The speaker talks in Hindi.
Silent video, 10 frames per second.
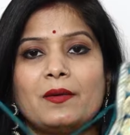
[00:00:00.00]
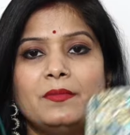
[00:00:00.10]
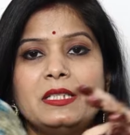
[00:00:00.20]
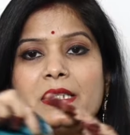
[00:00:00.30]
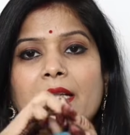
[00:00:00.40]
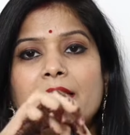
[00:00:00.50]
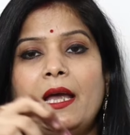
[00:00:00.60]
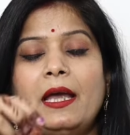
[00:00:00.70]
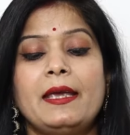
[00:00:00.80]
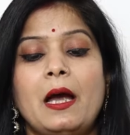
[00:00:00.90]
बैक मिल
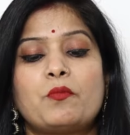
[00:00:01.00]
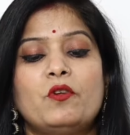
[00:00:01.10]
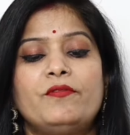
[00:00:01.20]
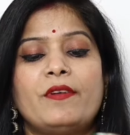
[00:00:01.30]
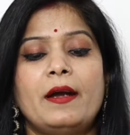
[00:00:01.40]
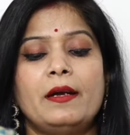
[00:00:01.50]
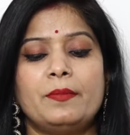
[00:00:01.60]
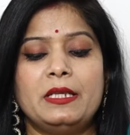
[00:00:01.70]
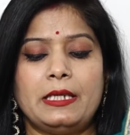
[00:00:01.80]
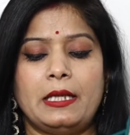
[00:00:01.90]
जाता है ये आपको फ्रंट मिल